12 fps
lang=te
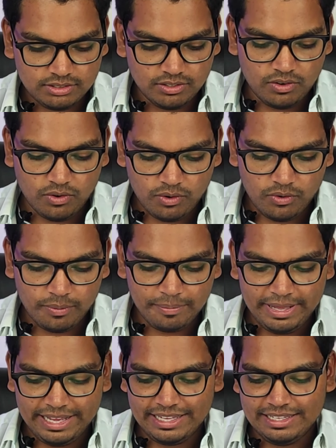సో
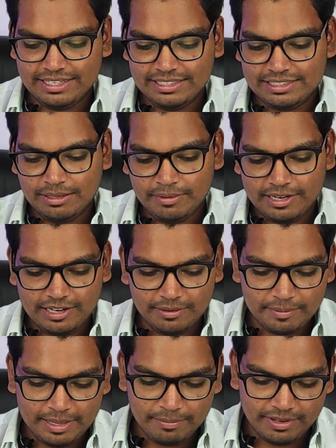ప్యాకింగ్ అయితే బటర్
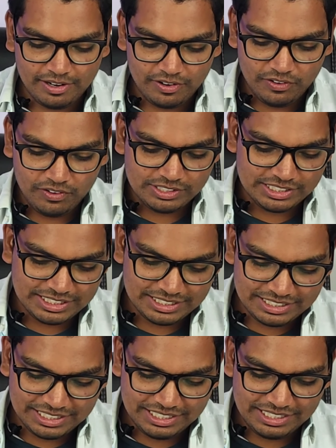పేపర్లో
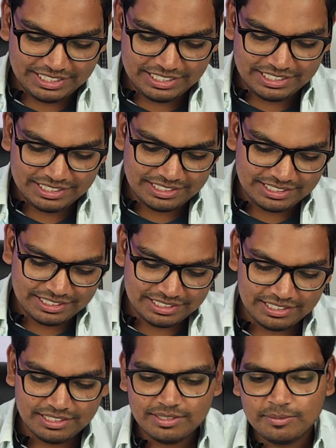వచ్చింది
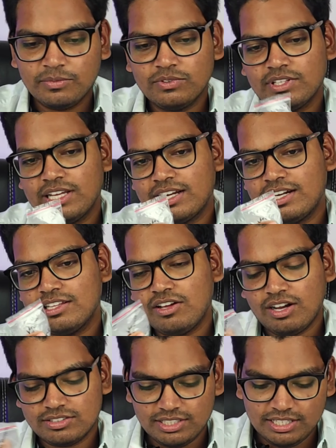ముందుగా ఇక్కడ ఏదో
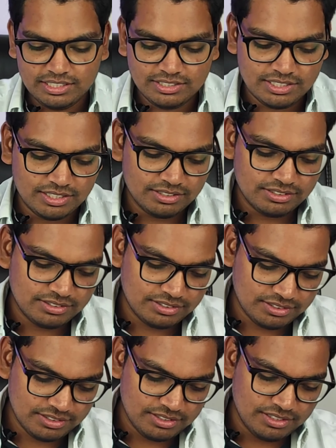ఆక్సిలర్ ఇచ్చారు
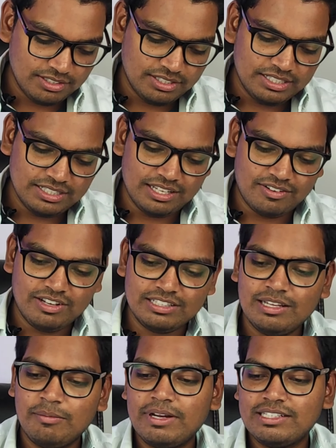తర్వాత
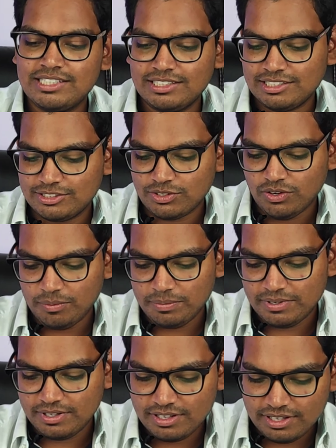మన సెతస్కోప్
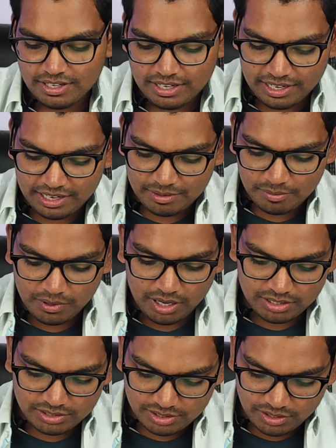అండ్
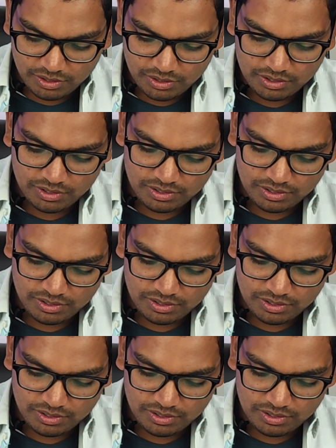బాక్స్లో